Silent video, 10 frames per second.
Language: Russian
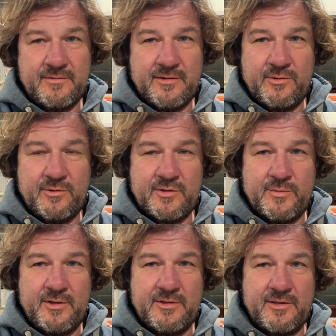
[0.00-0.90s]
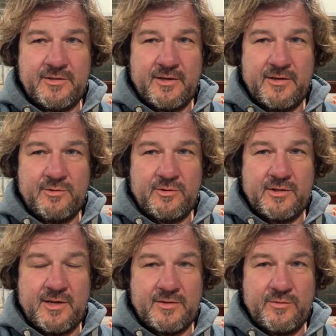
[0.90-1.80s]
находятся полицейские, которые
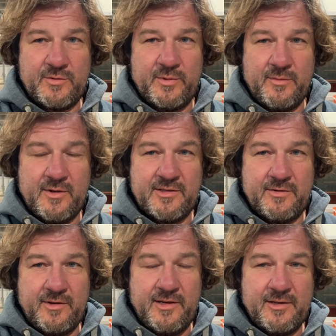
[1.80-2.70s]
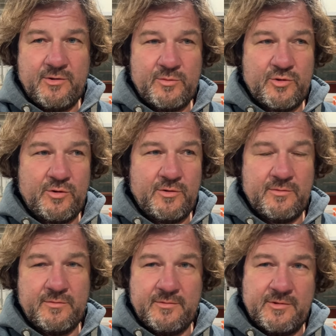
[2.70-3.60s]
отказываются принимать заявление о том, что
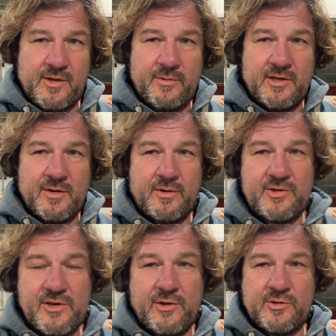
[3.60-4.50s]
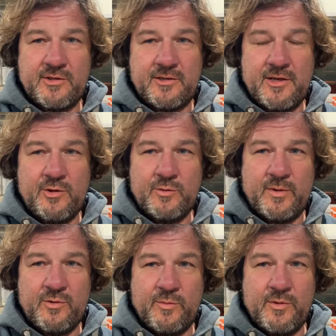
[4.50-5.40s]
с нами так обращаются и так далее и
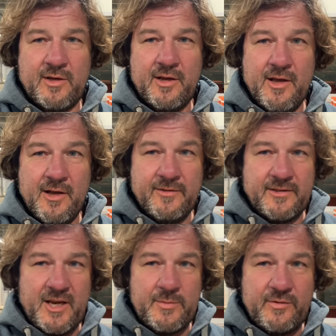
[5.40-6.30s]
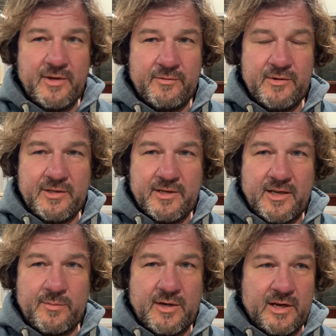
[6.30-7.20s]
подобное. На требование выдать
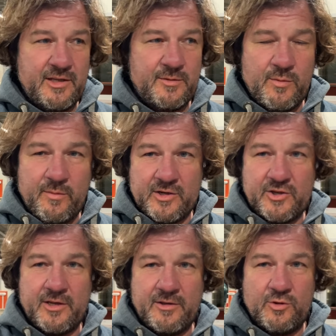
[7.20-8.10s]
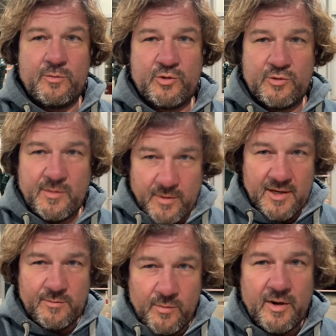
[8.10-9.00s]
хотя бы какие-то бумажки на том, что
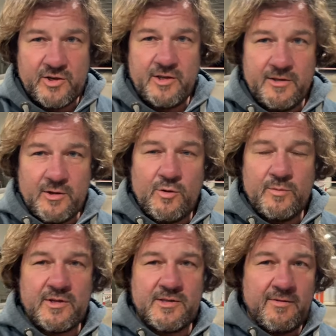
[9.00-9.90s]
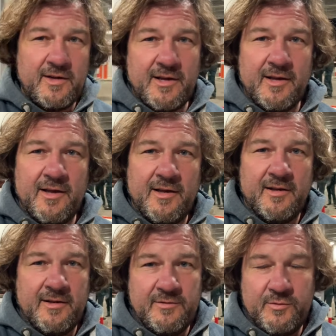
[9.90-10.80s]
забрали бумажки на таком-то основании,
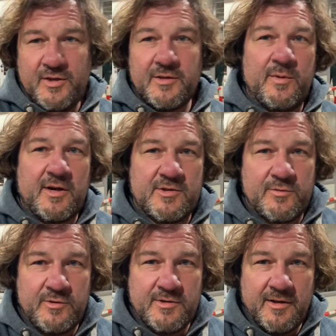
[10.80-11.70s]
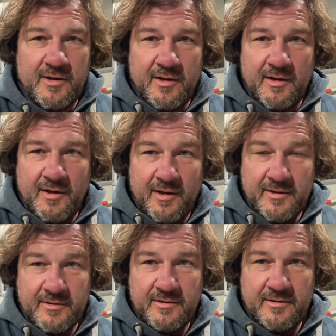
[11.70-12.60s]
ну все отмораживаются.
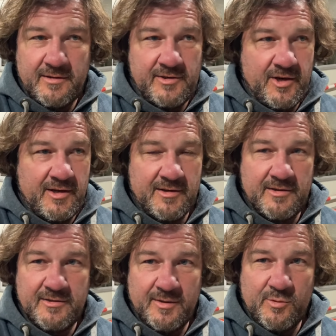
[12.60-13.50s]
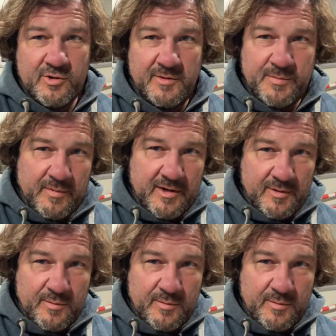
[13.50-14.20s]
Э, начальник таможни помахал